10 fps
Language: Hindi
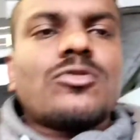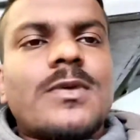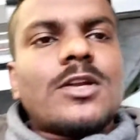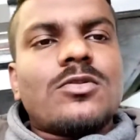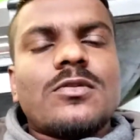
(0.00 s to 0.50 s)
तो
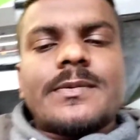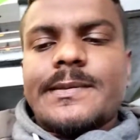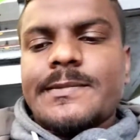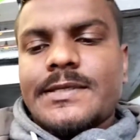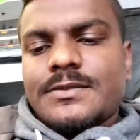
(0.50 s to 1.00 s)
भाई लोग अभी
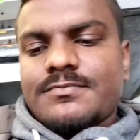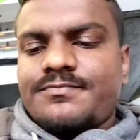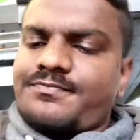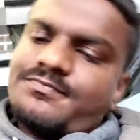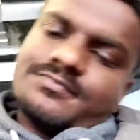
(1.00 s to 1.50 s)
मैं
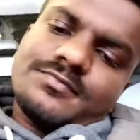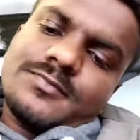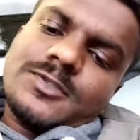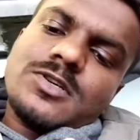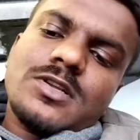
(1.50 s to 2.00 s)

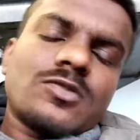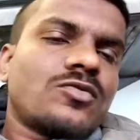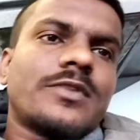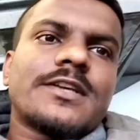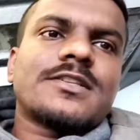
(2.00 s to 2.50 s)
जा रहा
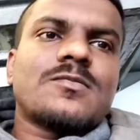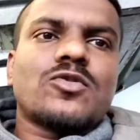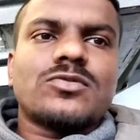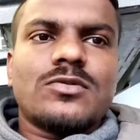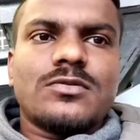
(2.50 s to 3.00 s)
हूँ यहाँ से
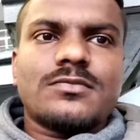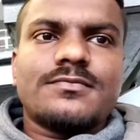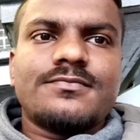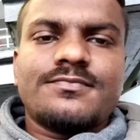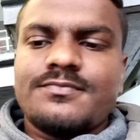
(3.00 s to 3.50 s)
मॉस्को
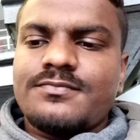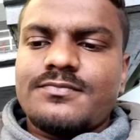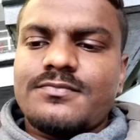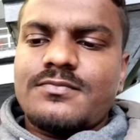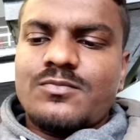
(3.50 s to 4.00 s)

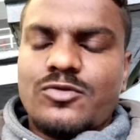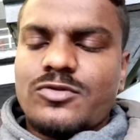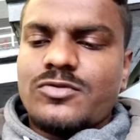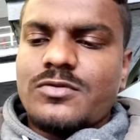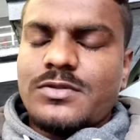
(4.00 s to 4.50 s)

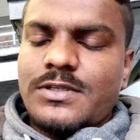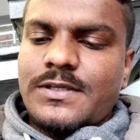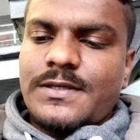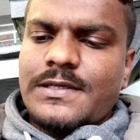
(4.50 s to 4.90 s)
मॉस्को से